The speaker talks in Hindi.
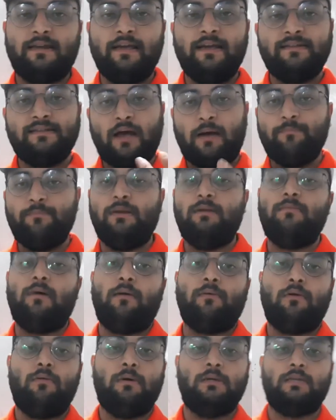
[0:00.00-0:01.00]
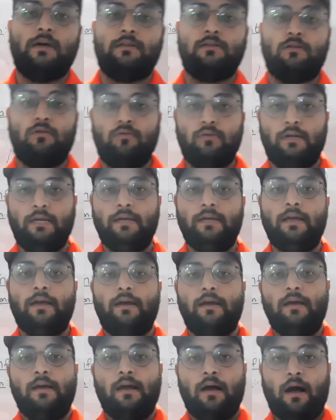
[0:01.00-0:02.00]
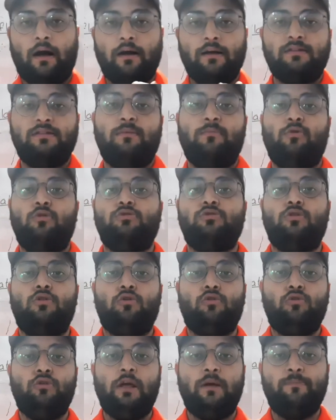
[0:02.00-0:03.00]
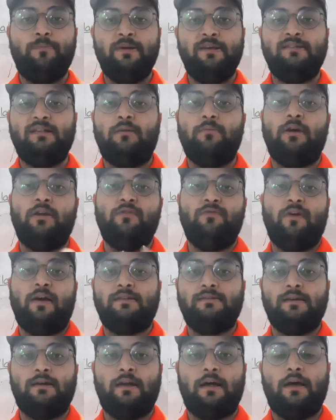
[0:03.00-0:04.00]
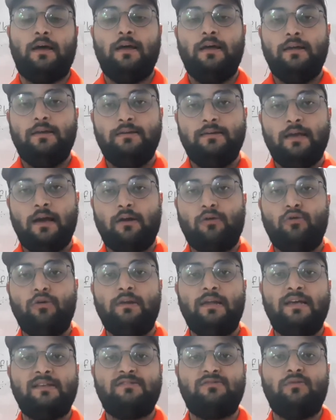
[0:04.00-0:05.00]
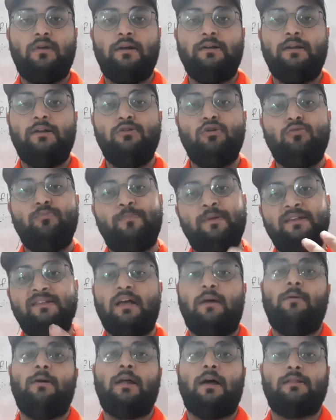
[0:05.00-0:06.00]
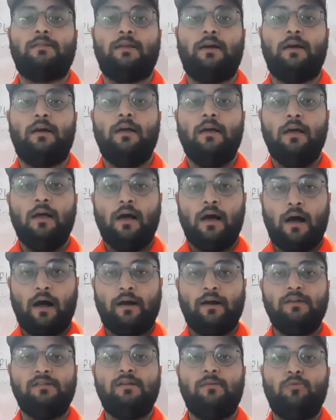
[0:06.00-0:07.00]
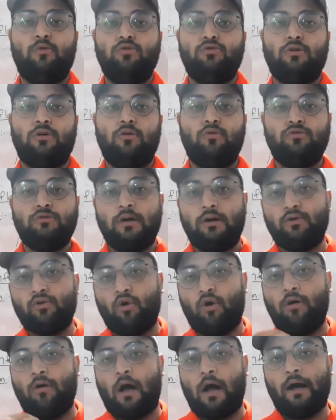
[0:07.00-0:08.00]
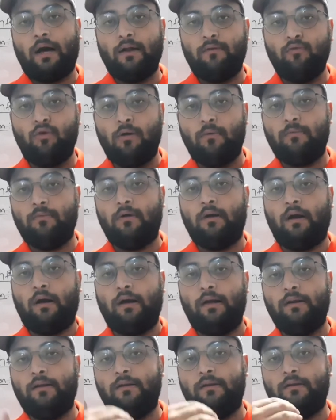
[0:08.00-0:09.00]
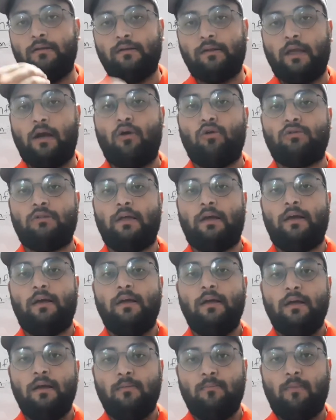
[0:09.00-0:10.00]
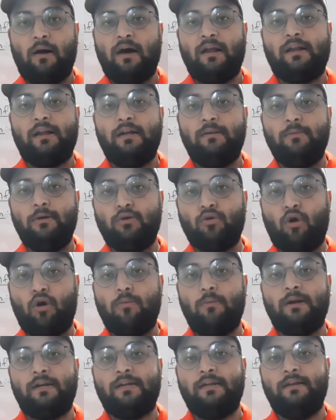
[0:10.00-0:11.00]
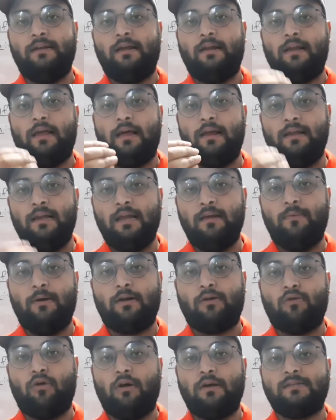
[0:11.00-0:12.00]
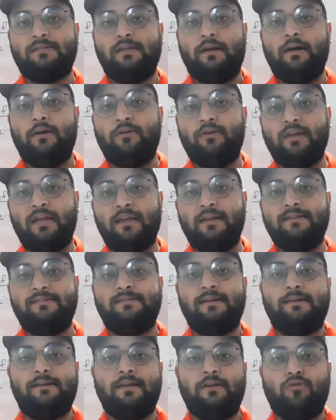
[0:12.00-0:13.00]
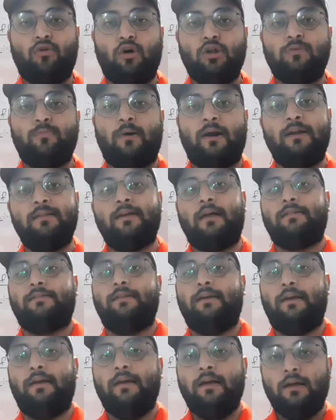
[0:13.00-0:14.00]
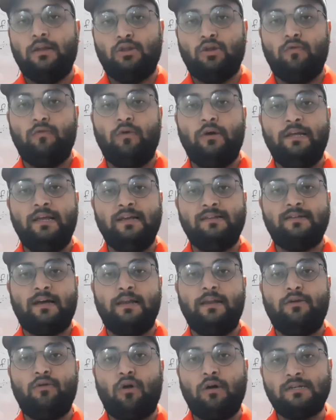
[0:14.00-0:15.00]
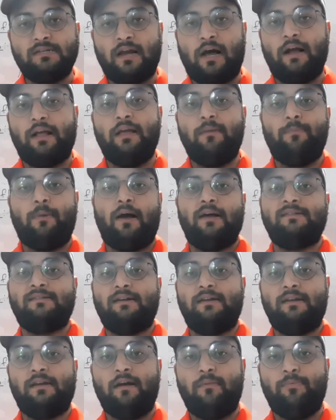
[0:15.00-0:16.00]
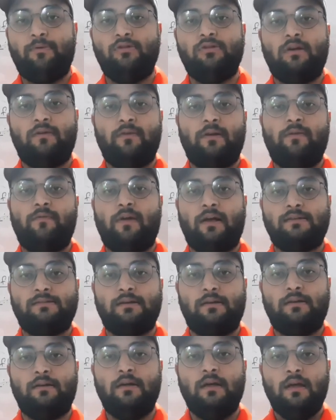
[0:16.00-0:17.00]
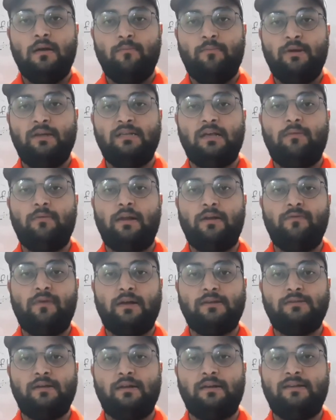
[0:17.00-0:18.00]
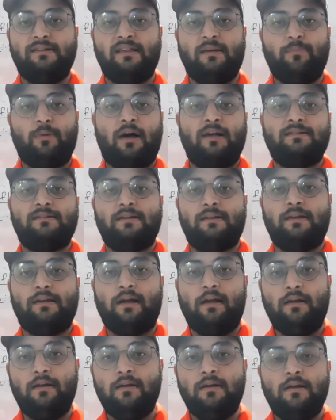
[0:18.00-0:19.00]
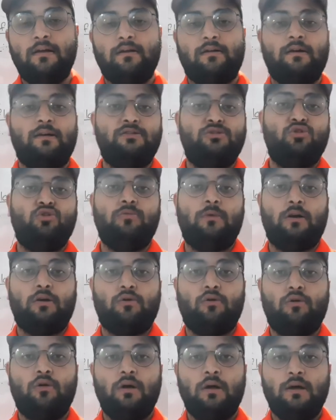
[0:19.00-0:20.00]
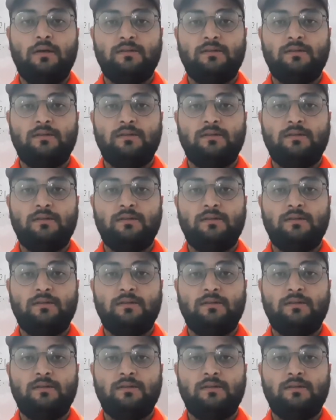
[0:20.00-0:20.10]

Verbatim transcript: के एग्जाम्पल मैं आपको बताता हूँ ठीक है अगर सपोज करो कोई एक पिज़्ज़ा मैन्युफैक्चर है या कोई रेस्टोरेंट है जो पिज़्ज़ा बनाता है अगर सपोज करो उसका रॉ अगर वो अगर क्या होता है मार्केट में रॉ मटेरियल है लेबर कॉस्ट है और रियल इस्टेट की कॉस्ट बढ़ जाती है तो वो ये सारी कॉस्ट आगे पास करेगा पिज़्ज़ा मैन्युफैक्चर पिज़्ज़ा मैन्युफैक्चर किसे पास करेगा कंज्यूमर को